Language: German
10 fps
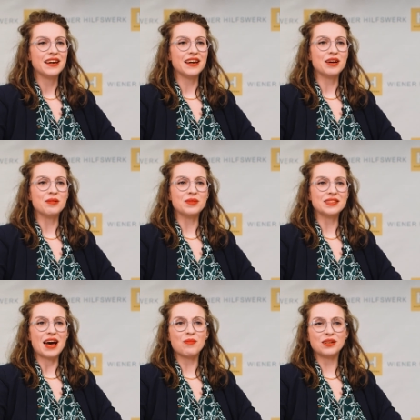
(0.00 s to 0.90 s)
Ähm,
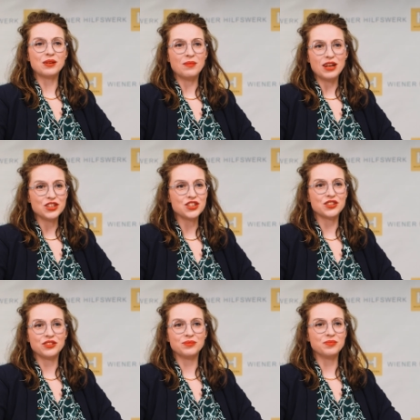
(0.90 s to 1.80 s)
es arbeiten
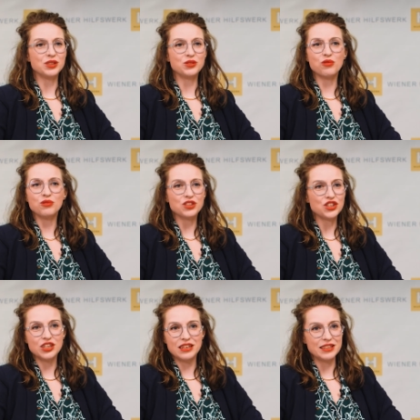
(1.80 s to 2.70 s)
Menschen mit
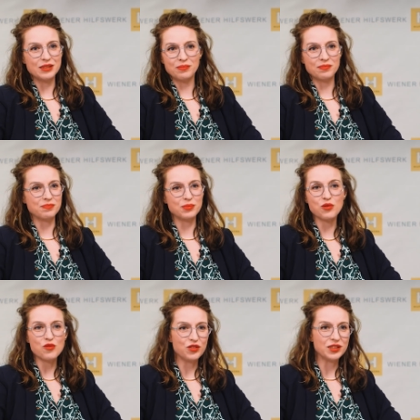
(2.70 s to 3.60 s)
unterschiedlichem
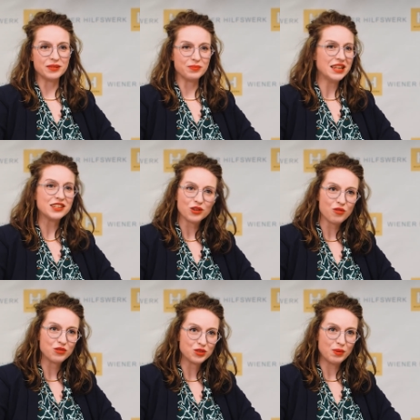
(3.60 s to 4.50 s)
beruflichen
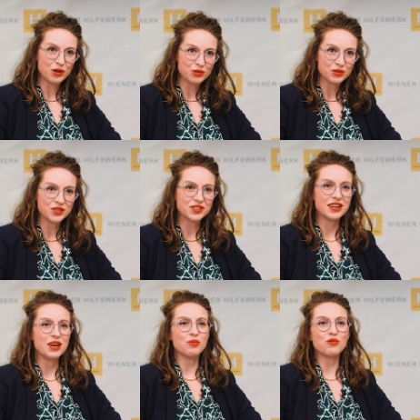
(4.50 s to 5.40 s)
Hintergrund bei uns,
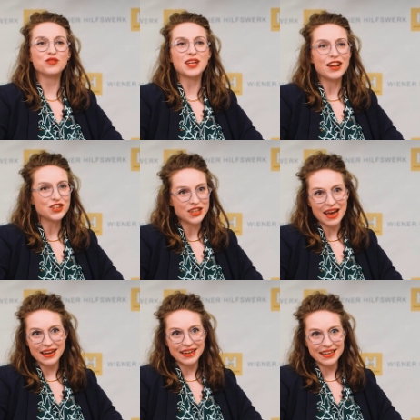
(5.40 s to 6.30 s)

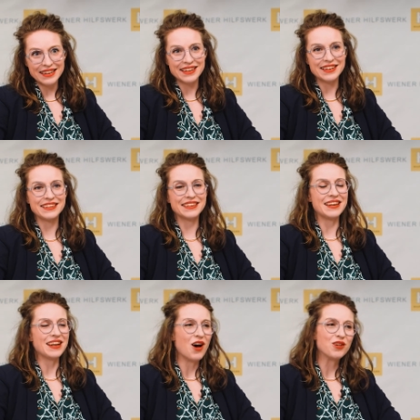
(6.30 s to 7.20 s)
BerufseinsteigerInnen
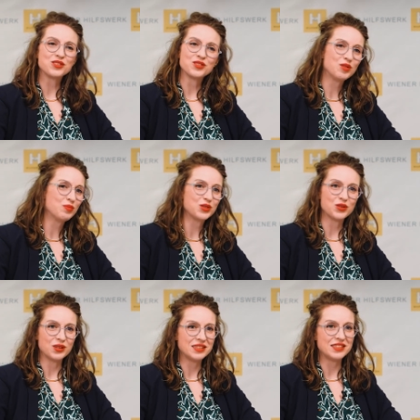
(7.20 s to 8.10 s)
genauso wie
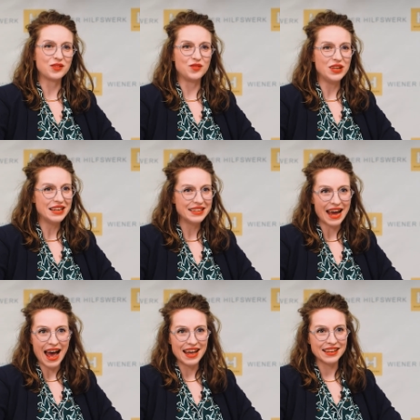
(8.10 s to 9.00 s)
Personen, die seit vielen
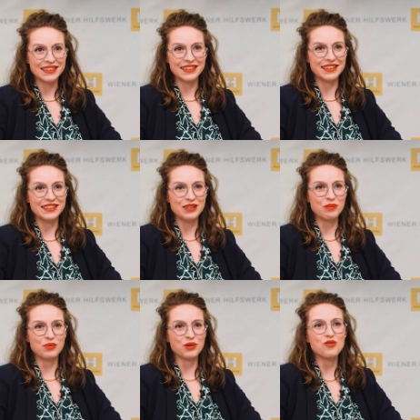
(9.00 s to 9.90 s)
Jahren in
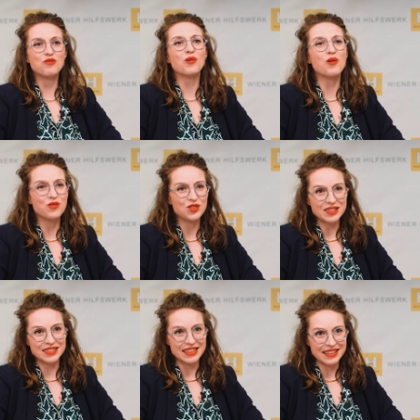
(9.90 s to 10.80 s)
ihrem Beruf
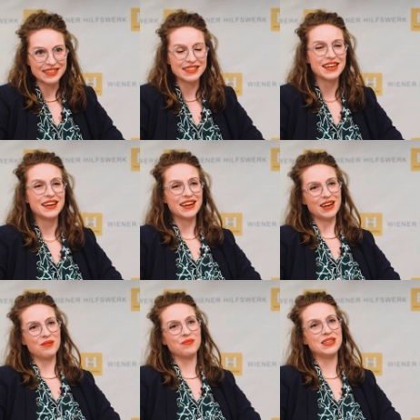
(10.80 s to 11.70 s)
Profis sind.
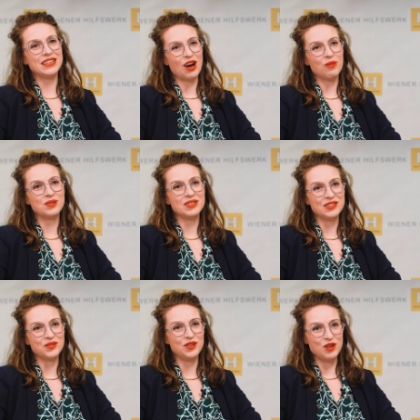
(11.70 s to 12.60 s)
Ähm, ich glaube,
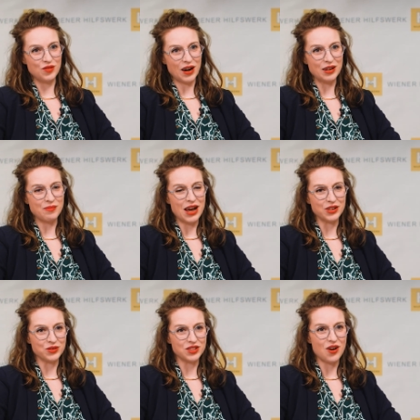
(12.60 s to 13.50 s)
diese Vielfalt
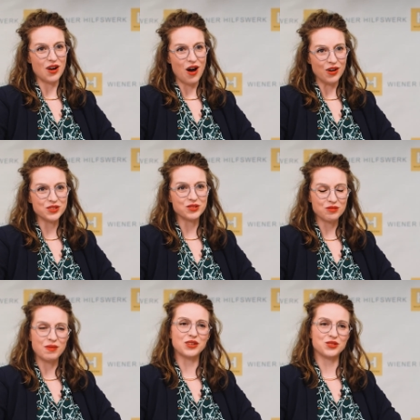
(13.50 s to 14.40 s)
macht uns auch aus
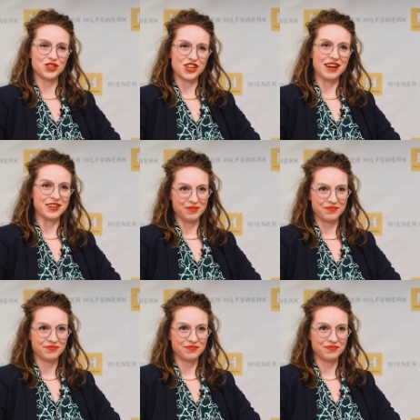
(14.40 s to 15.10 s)
und macht uns stark.